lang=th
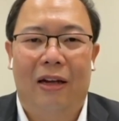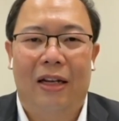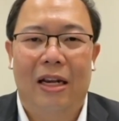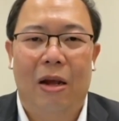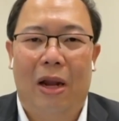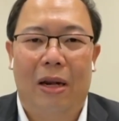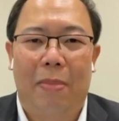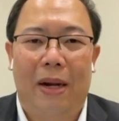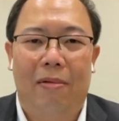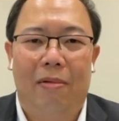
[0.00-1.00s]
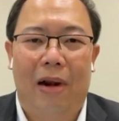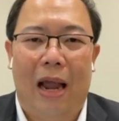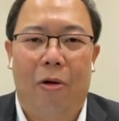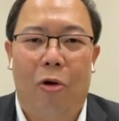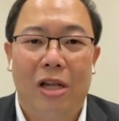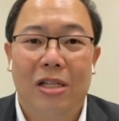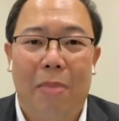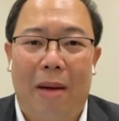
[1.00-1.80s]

ทีเดียวอาจจะเป็นหลักร้อยฉบั